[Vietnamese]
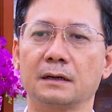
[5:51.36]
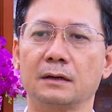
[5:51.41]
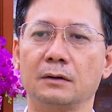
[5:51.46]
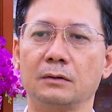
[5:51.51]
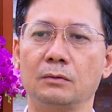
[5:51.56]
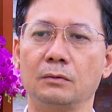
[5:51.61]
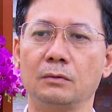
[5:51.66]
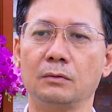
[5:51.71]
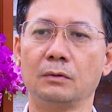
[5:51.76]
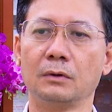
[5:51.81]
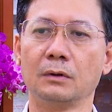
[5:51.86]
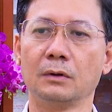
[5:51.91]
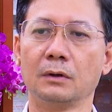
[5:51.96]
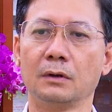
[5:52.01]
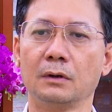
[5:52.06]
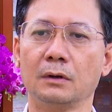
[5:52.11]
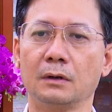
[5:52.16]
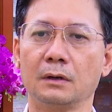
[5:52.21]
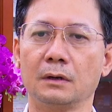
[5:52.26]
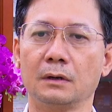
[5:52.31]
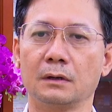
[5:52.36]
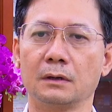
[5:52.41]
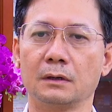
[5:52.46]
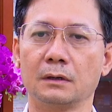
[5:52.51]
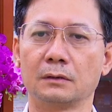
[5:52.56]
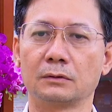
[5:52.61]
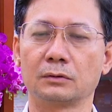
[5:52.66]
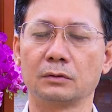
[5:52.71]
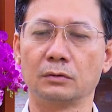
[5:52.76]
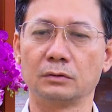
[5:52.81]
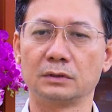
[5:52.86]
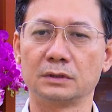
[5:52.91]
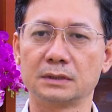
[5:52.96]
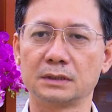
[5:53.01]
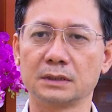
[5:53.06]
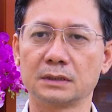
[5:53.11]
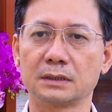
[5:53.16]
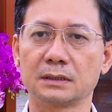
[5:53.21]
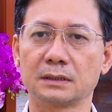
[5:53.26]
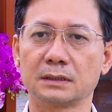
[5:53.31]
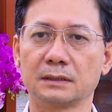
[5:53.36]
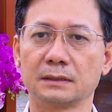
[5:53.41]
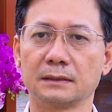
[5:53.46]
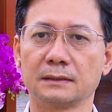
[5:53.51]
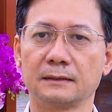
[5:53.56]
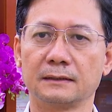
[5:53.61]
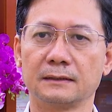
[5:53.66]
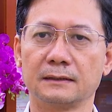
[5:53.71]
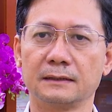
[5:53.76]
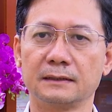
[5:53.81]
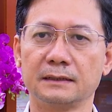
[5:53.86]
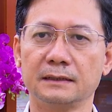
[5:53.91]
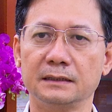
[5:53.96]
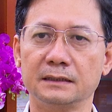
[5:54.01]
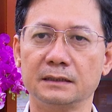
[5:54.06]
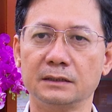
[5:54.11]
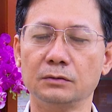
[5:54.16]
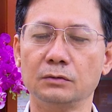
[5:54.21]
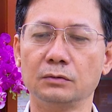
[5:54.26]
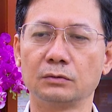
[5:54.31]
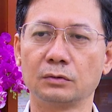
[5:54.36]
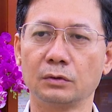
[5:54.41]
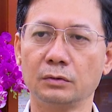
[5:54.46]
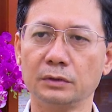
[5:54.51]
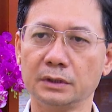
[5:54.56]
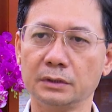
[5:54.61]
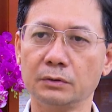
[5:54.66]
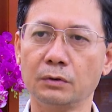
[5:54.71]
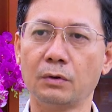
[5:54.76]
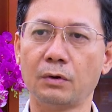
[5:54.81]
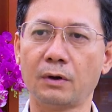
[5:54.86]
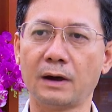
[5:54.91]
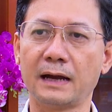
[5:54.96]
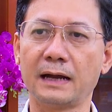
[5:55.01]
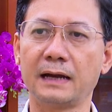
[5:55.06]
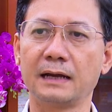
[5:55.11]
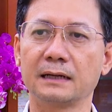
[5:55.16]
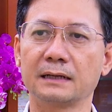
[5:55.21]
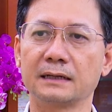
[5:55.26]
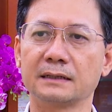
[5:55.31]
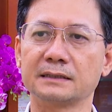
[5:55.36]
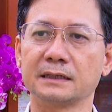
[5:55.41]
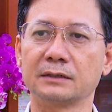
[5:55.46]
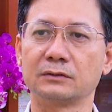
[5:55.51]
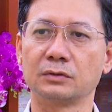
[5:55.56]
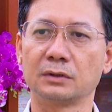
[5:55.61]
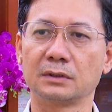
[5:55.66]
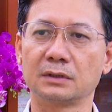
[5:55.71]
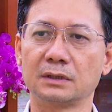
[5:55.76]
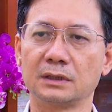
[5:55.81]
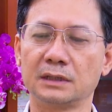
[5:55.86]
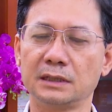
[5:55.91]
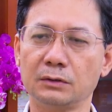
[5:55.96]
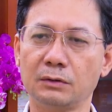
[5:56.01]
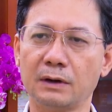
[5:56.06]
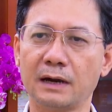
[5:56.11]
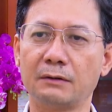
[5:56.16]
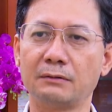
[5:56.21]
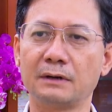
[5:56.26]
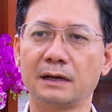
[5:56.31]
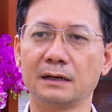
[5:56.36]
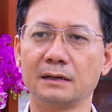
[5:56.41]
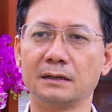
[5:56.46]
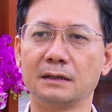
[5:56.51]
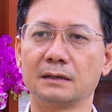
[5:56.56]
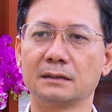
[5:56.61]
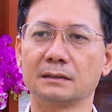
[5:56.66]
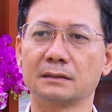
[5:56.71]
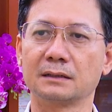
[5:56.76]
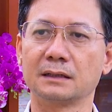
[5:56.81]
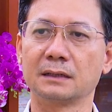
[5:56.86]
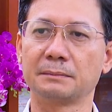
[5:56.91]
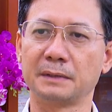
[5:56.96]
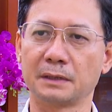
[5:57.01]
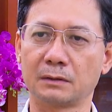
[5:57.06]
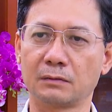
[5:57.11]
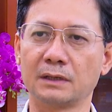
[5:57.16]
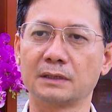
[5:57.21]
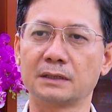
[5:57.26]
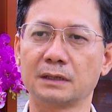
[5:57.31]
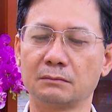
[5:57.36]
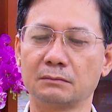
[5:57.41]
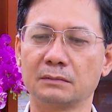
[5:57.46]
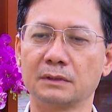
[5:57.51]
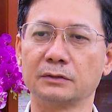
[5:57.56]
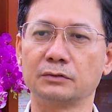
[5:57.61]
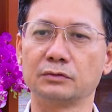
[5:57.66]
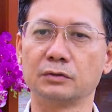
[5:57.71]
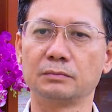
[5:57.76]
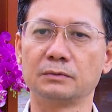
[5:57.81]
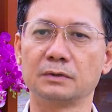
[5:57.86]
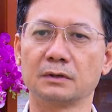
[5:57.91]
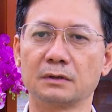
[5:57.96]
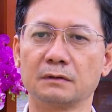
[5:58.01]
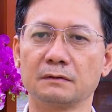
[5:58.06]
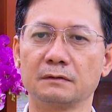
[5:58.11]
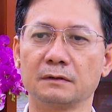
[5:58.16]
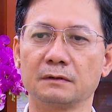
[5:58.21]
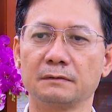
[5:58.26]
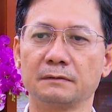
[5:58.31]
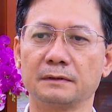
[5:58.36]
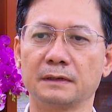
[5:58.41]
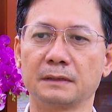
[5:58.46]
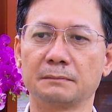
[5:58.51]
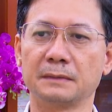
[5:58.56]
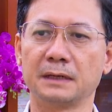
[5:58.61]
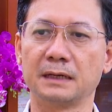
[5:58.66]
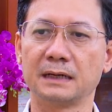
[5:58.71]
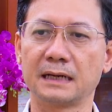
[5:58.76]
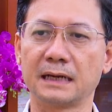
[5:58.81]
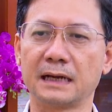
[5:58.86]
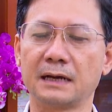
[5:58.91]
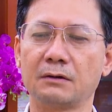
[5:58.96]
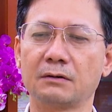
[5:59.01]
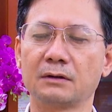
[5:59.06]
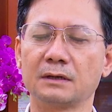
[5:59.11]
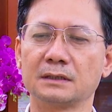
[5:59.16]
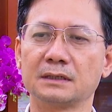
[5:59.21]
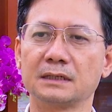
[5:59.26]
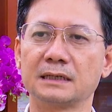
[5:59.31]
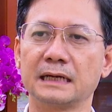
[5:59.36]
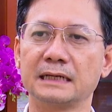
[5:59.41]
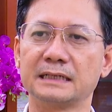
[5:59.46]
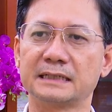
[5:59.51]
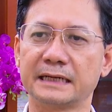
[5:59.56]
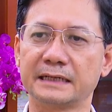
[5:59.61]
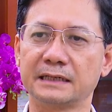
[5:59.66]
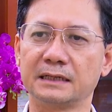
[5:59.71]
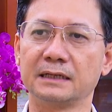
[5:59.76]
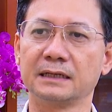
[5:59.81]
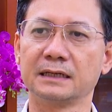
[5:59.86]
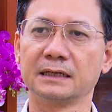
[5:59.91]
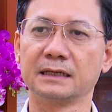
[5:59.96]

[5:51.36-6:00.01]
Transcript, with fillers: khâu ờ, tổ chức ờ, nghiên cứu tối ưu hóa sản xuất tiêu hao năng lượng đặc biệt quan trọng để giúp cho cái việc nâng cao cái sức cạnh tranh